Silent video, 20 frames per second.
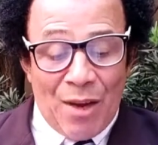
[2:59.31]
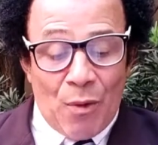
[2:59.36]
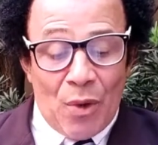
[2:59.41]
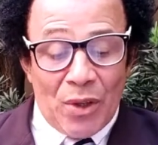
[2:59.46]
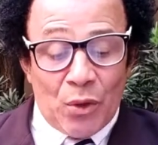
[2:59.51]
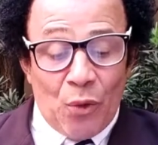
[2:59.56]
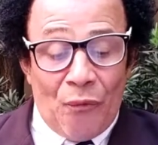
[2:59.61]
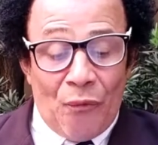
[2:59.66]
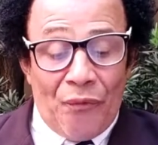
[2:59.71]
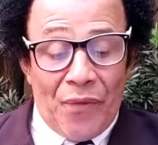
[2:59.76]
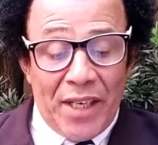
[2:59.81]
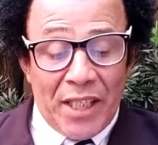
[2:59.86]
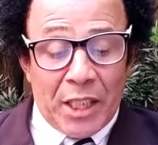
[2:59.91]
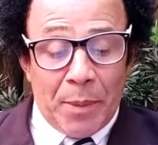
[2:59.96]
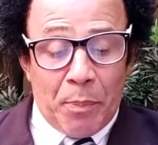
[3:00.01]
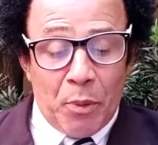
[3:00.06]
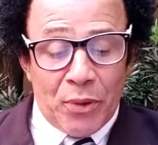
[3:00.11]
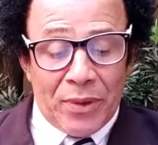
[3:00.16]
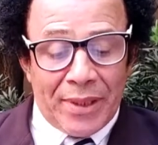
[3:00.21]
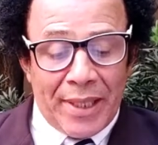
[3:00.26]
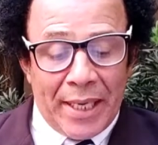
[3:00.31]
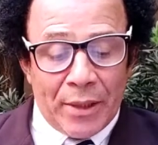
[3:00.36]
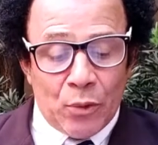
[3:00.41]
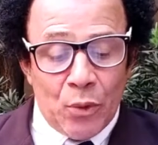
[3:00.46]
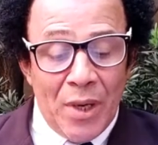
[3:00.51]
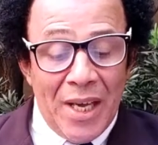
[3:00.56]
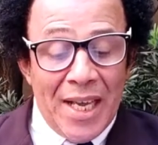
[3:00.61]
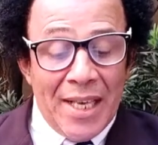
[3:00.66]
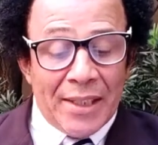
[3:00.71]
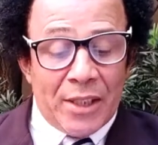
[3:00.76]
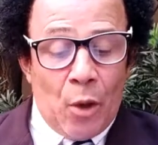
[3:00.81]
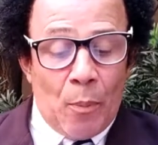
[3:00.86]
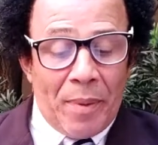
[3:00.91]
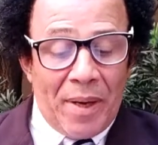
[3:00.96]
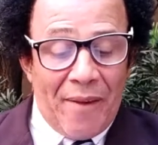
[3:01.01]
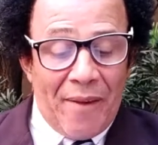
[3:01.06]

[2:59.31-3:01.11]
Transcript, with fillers: enquanto 20% são